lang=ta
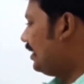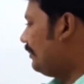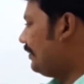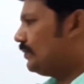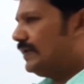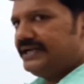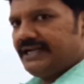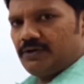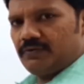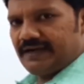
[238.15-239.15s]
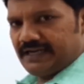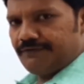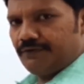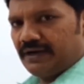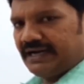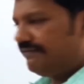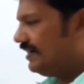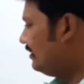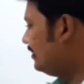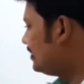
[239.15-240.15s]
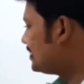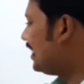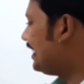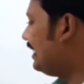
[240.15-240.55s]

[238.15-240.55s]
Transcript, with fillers: அப்போ டுவெண்ட்டி இன்ட்டு டுவெண்ட்டி ஃபோர் ஹண்ட்ரட் சார்